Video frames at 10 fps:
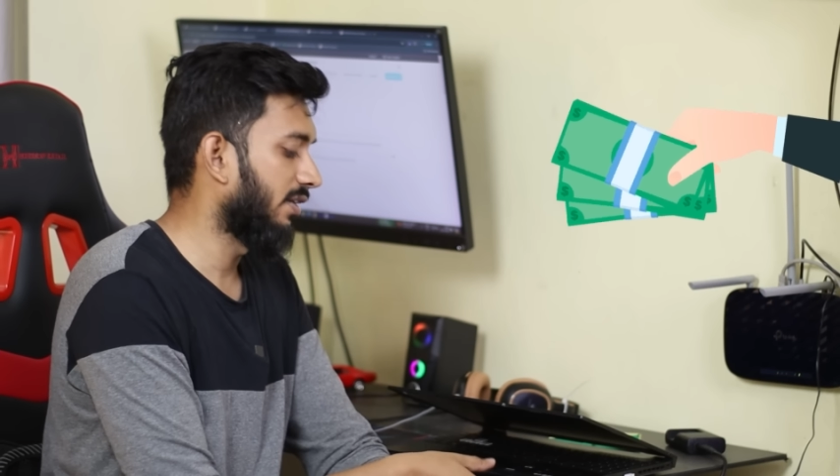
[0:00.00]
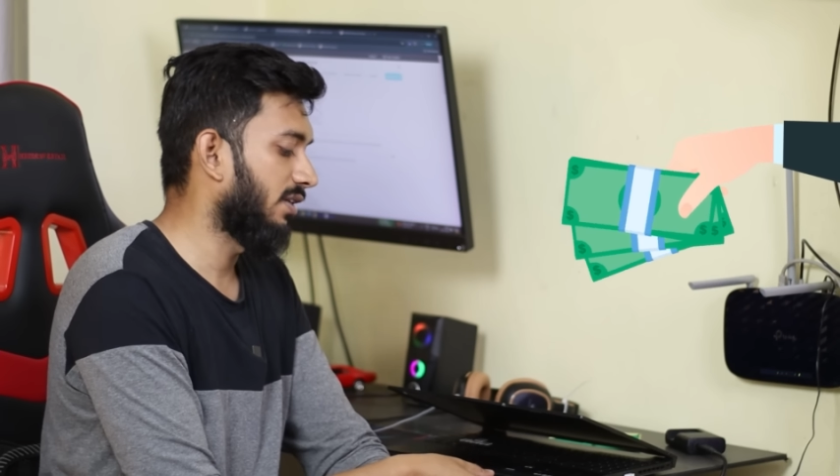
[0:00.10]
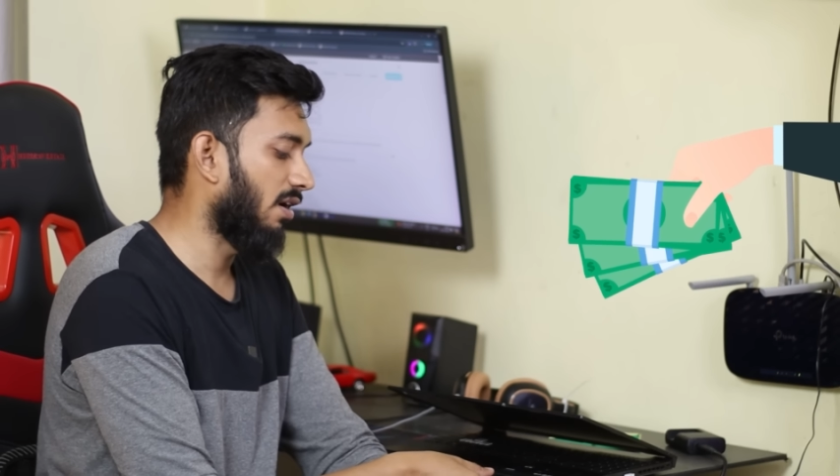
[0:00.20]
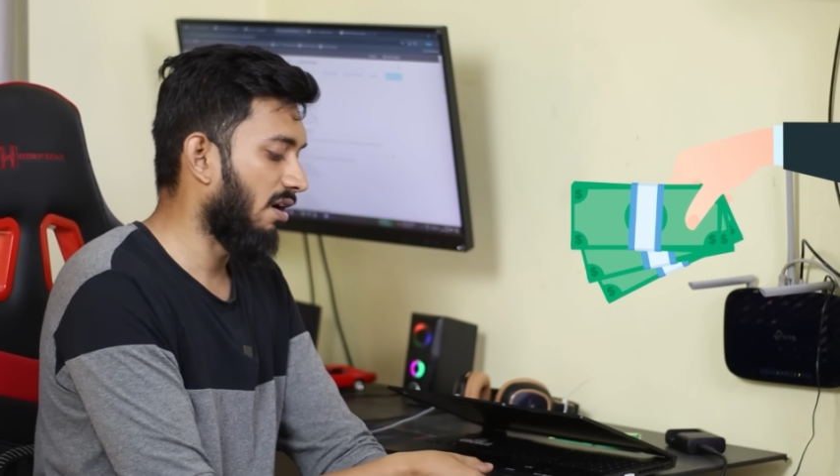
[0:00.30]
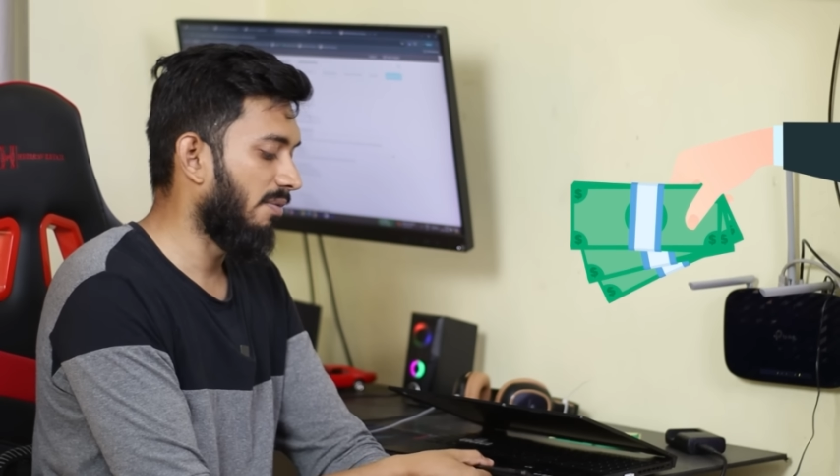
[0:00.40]

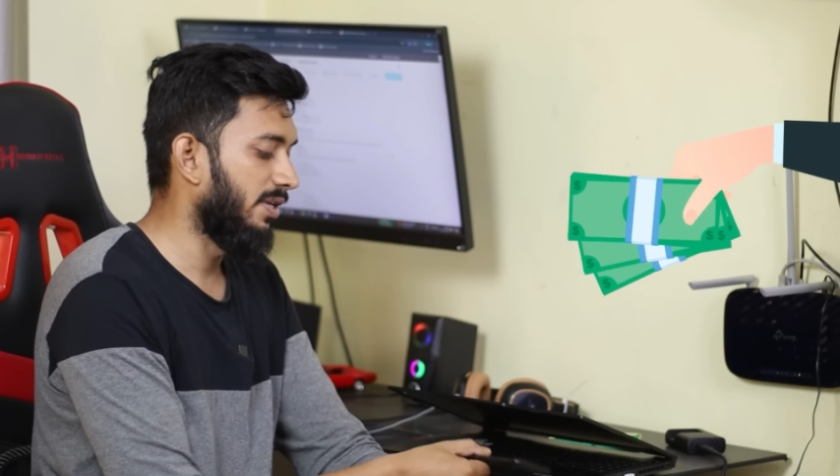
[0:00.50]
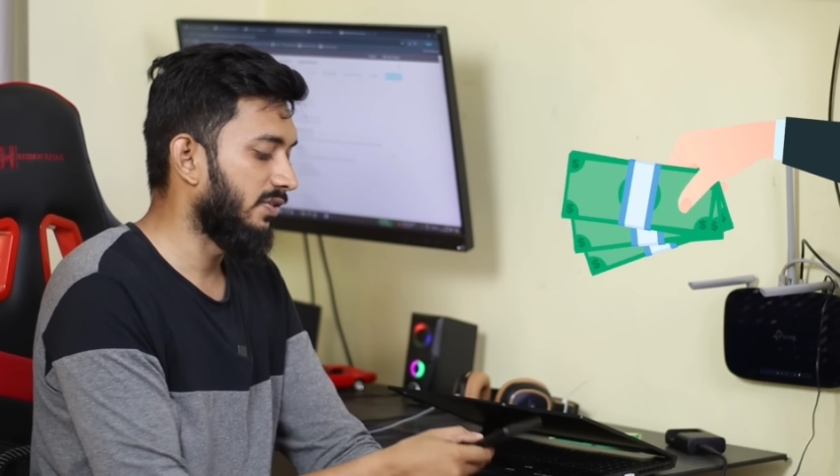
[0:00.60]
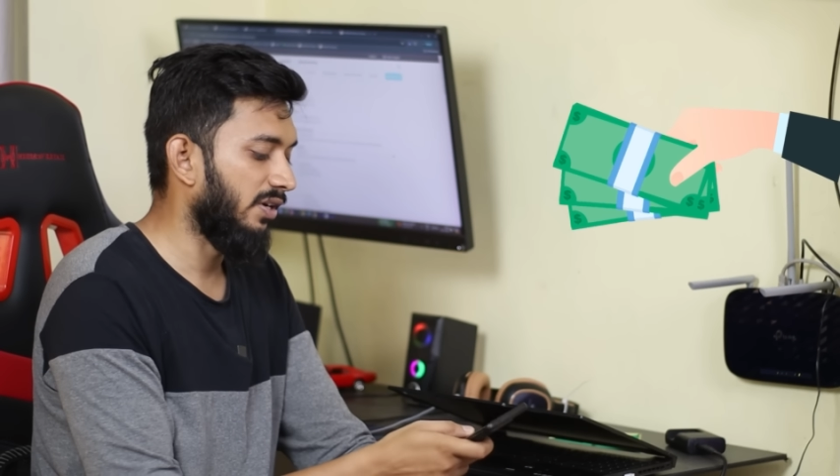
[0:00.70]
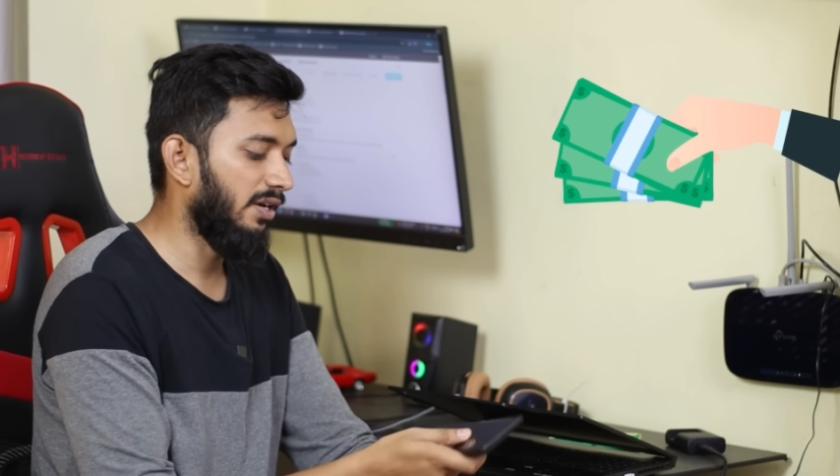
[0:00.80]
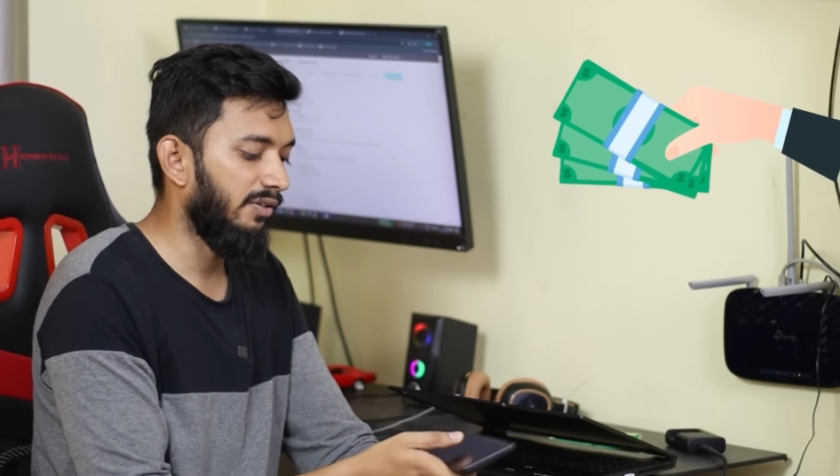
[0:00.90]
எடுத்துடலாம்
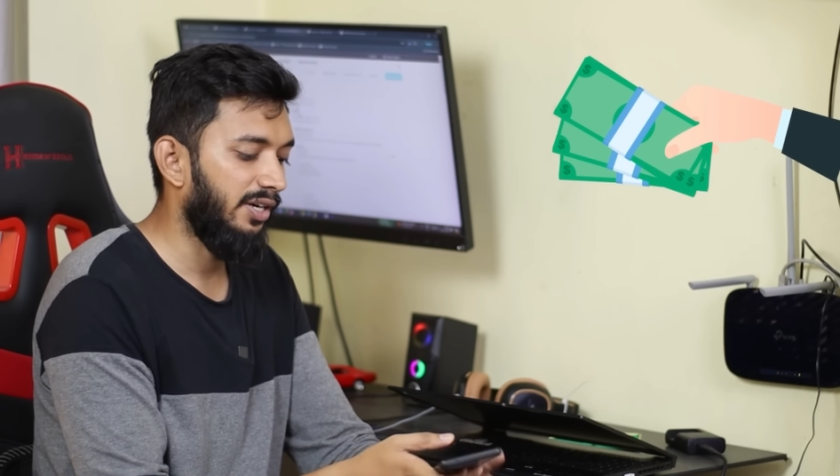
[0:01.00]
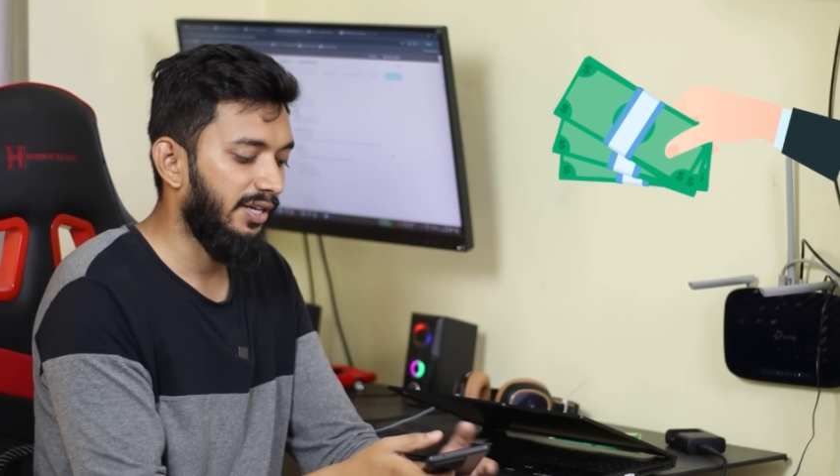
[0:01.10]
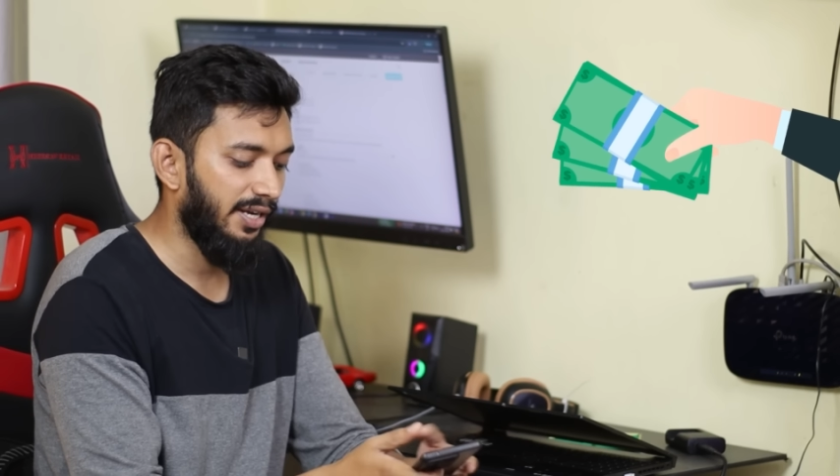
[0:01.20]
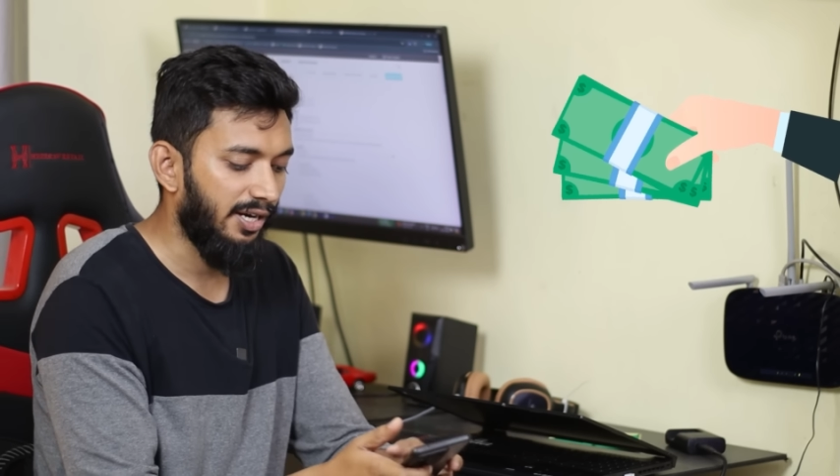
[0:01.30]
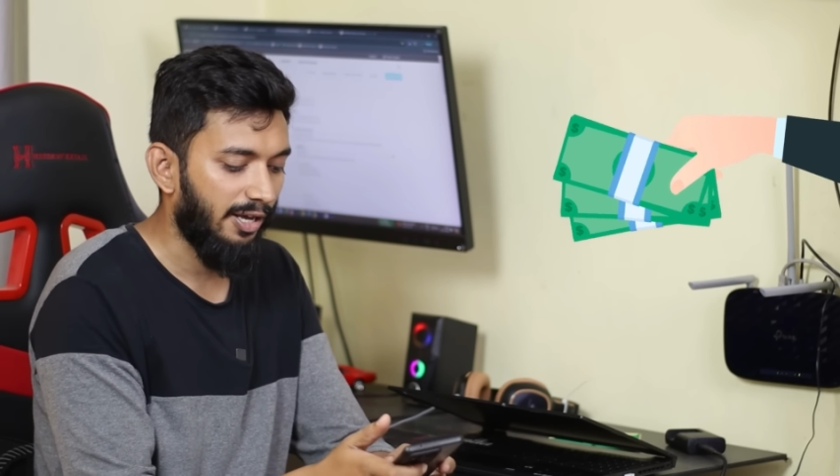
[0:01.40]
அப்படின்னு சொல்லி
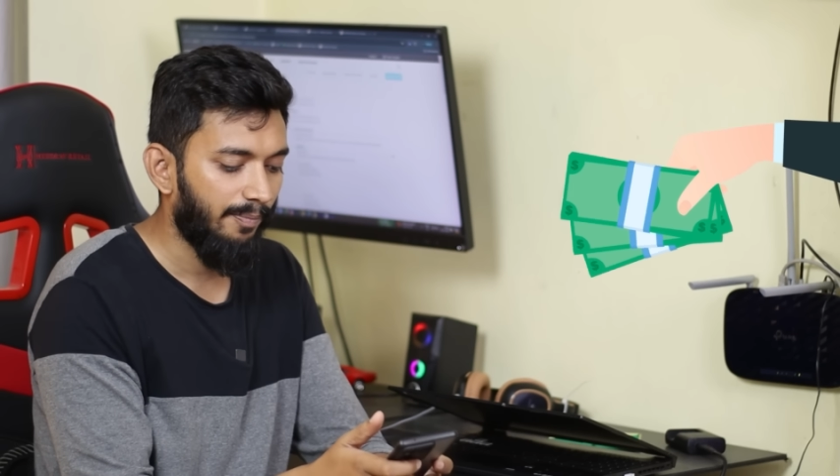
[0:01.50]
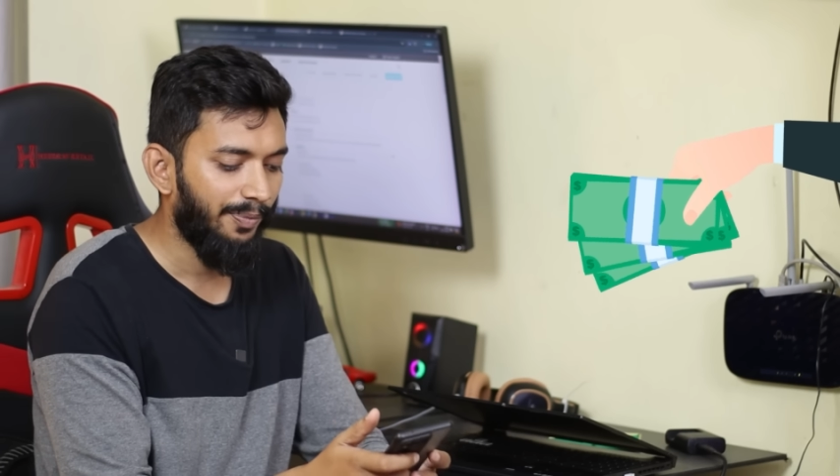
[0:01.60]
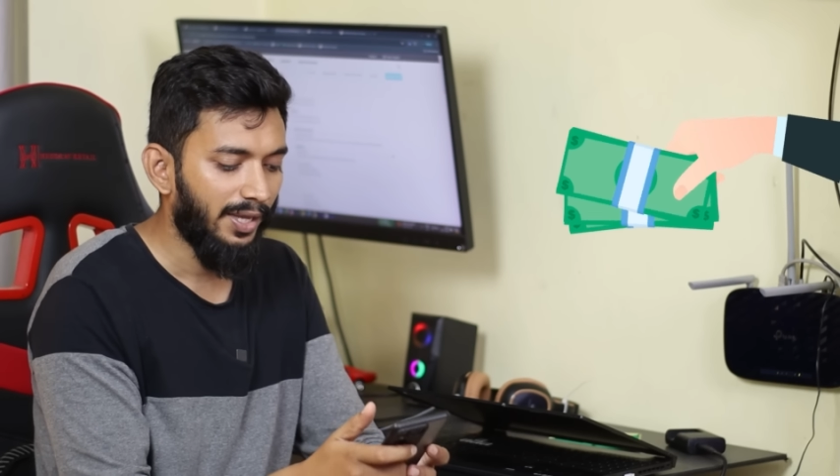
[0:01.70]
அவங்கள்ட்ட கேட்டேன்